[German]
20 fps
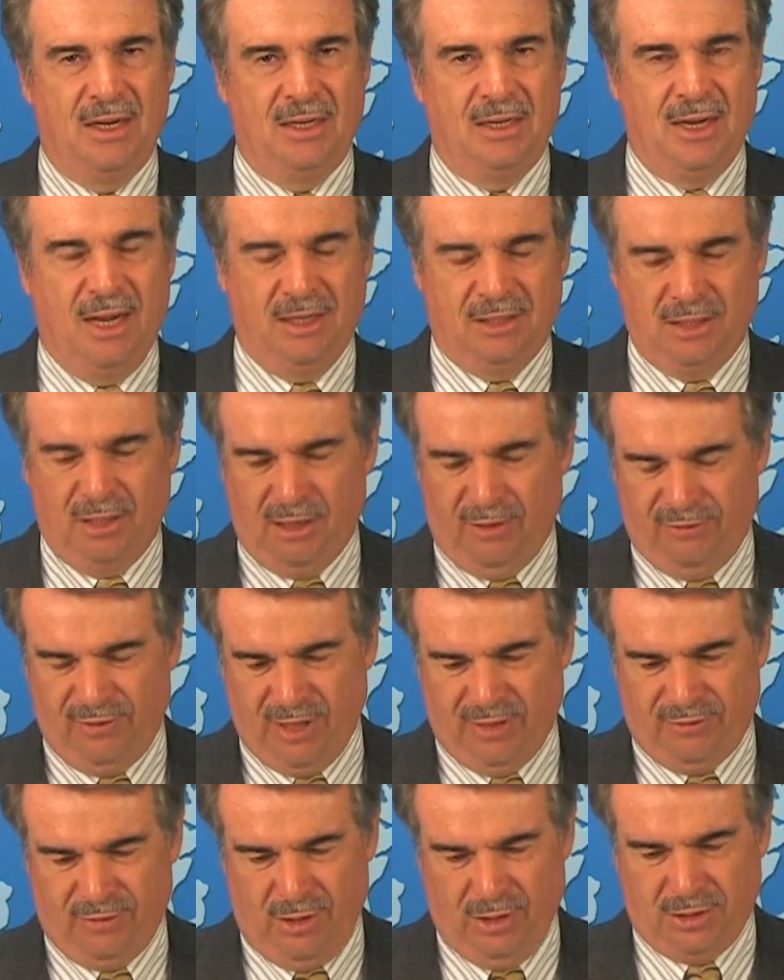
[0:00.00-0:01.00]
Der Artikel
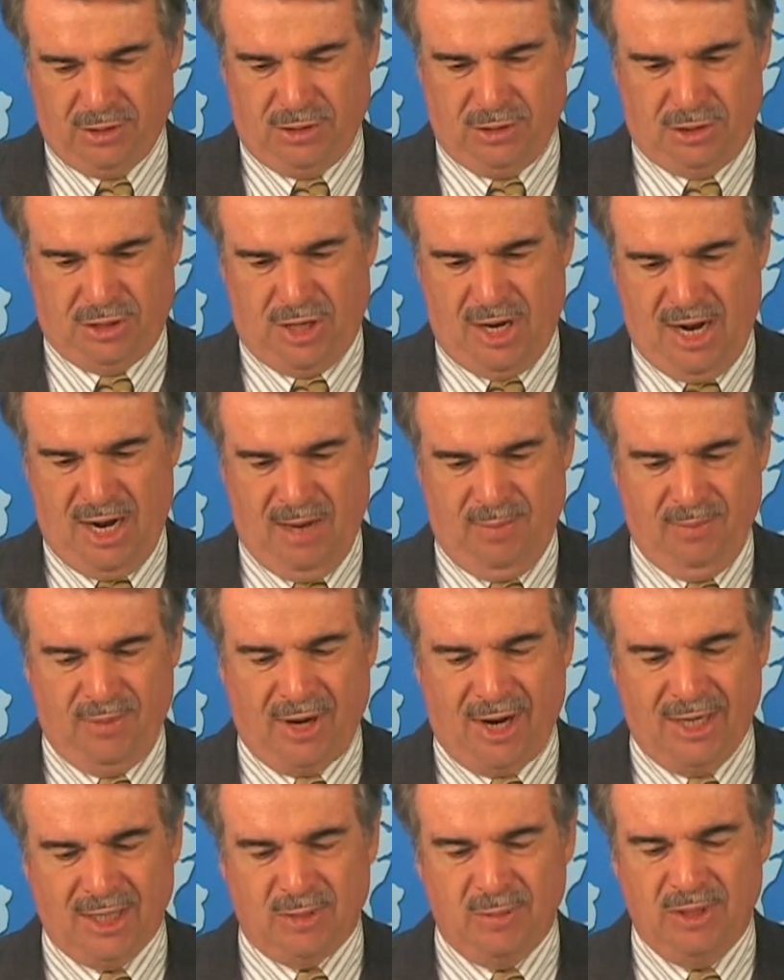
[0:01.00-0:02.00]
fährt fort zu schreiben.
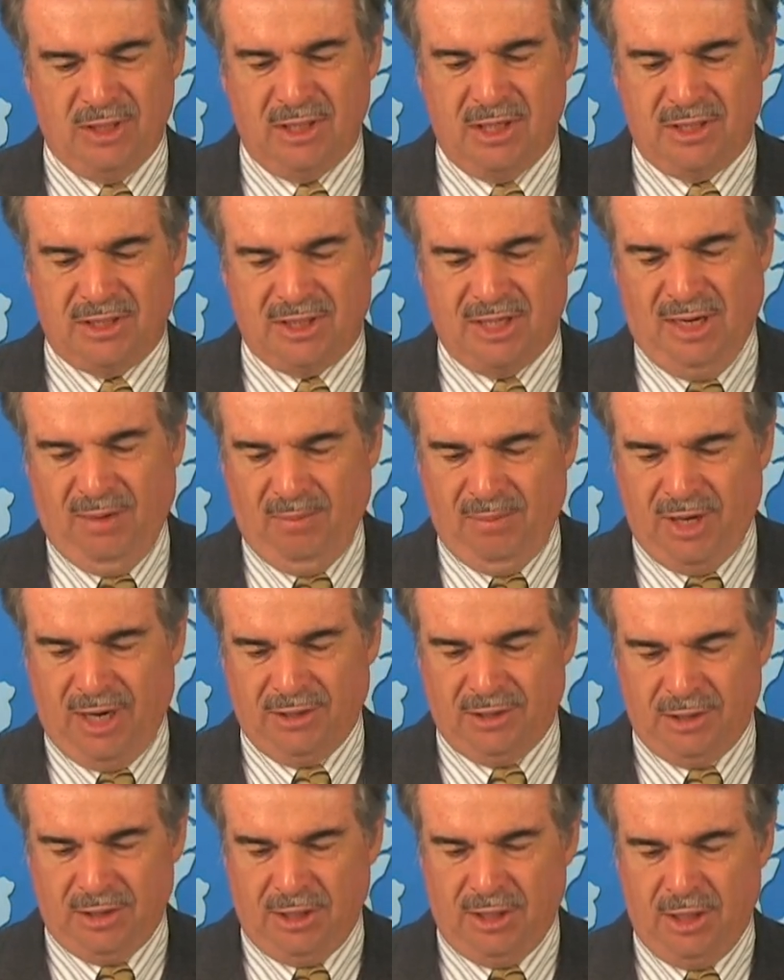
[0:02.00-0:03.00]
Bereits Mitte Dezember
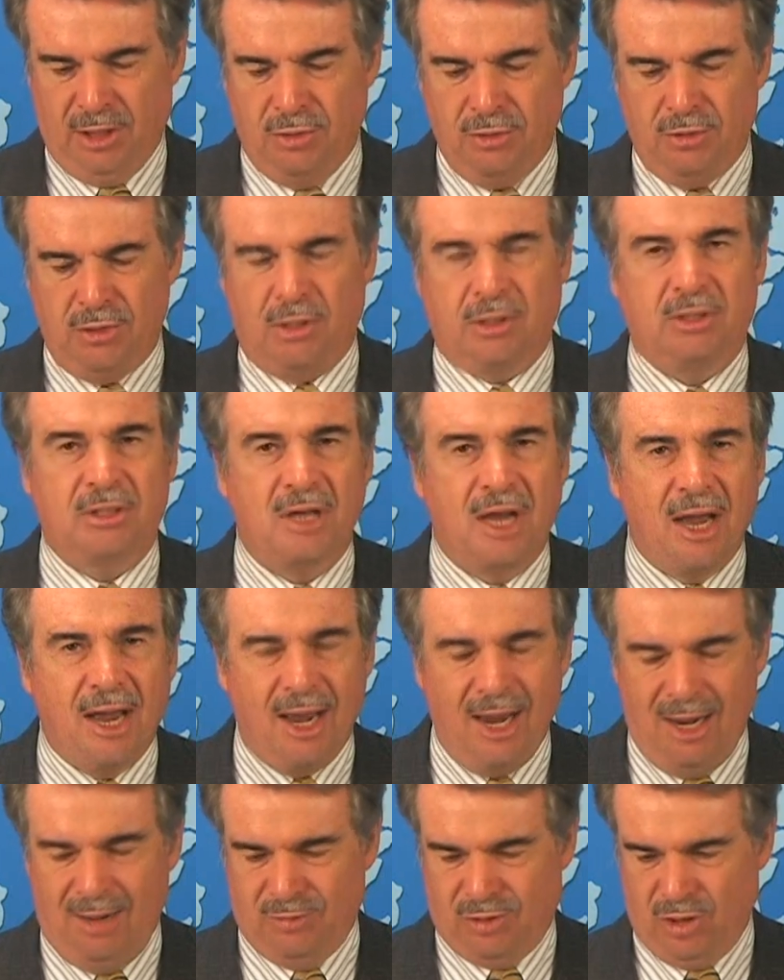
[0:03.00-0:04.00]
hatte die New York
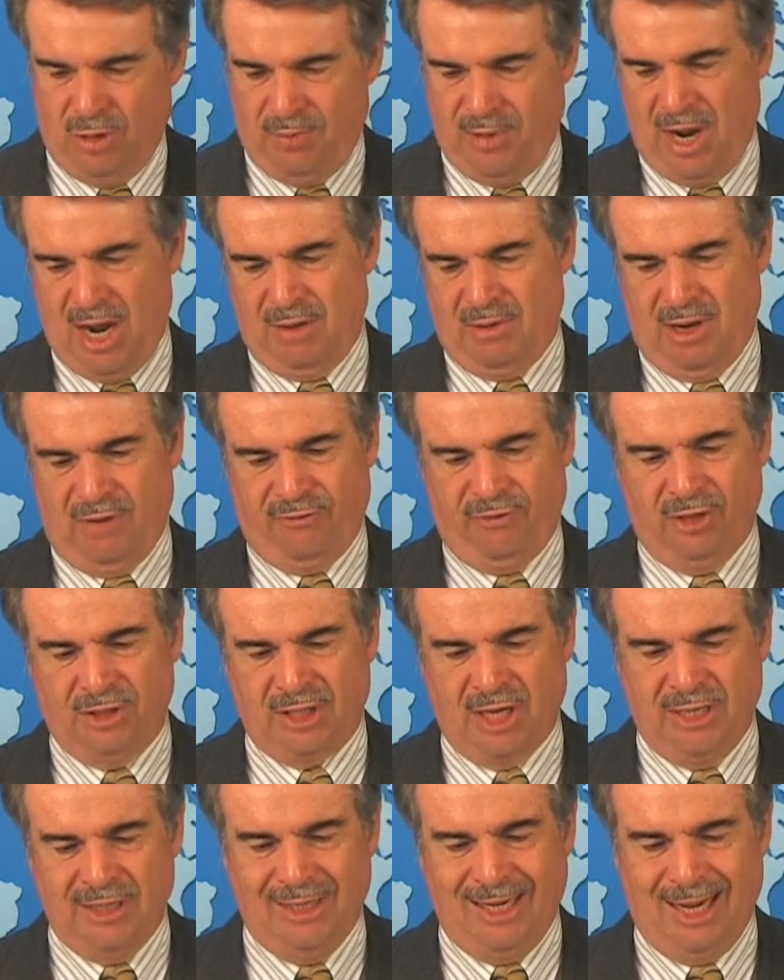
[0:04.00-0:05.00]
Times Obama für
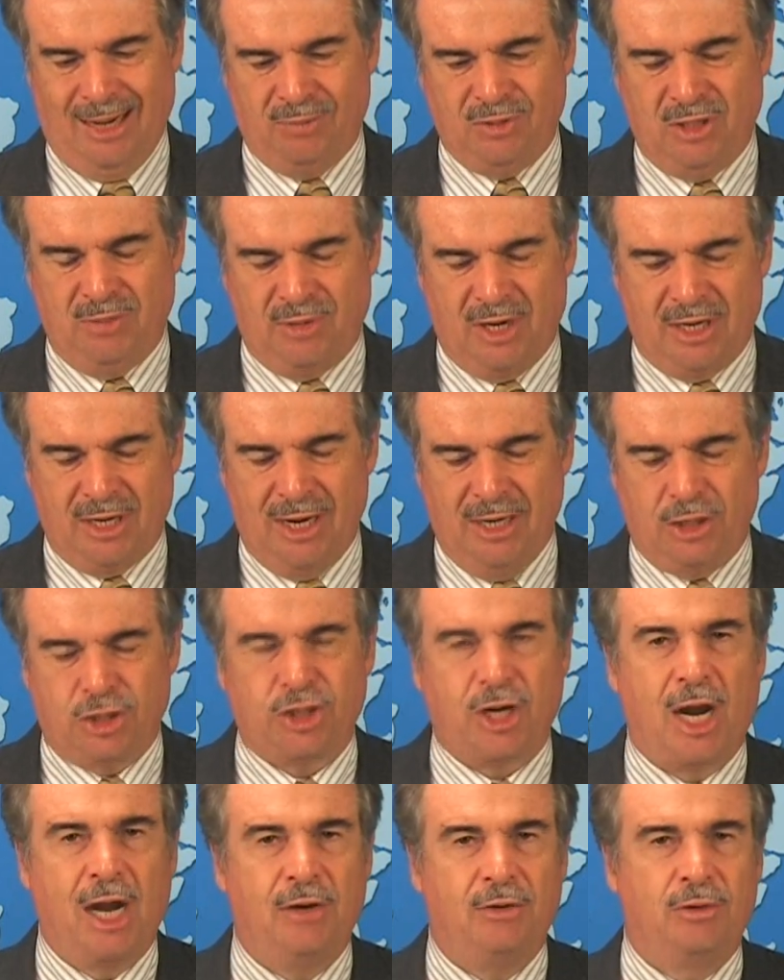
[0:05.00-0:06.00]
seine absehbare
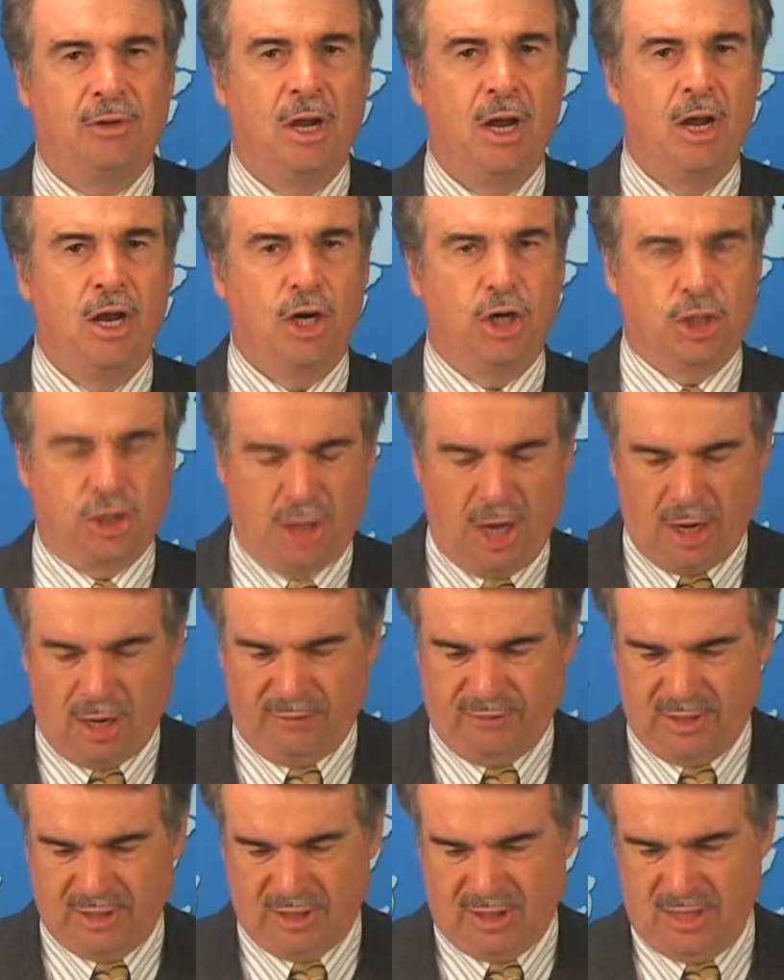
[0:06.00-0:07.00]
Entscheidung
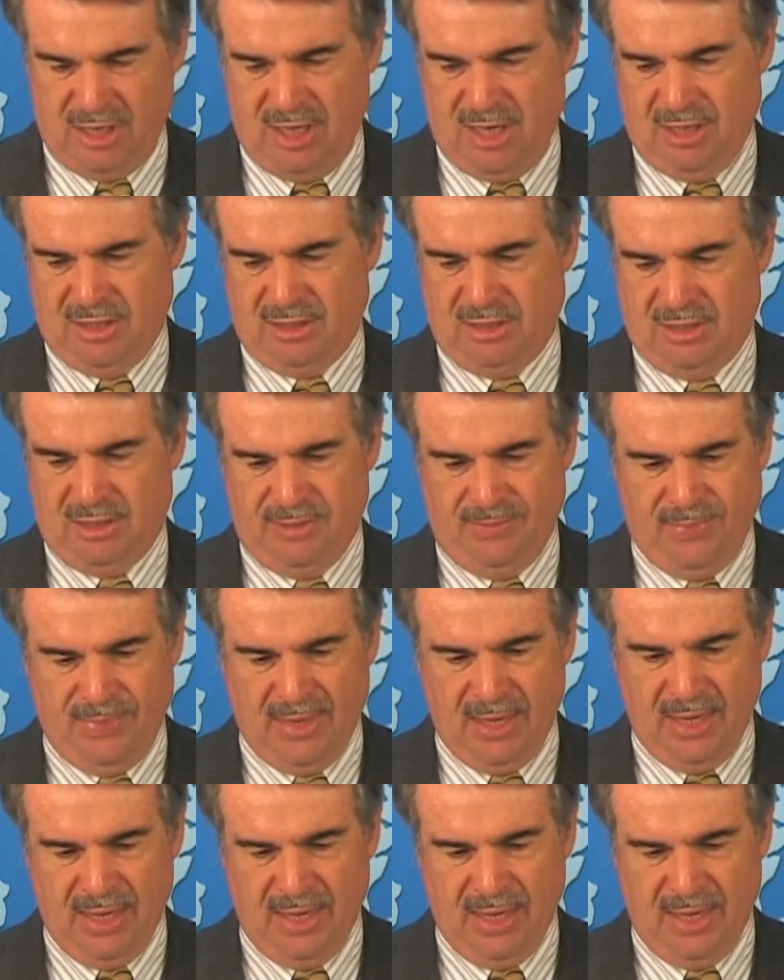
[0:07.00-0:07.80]
scharf attackiert.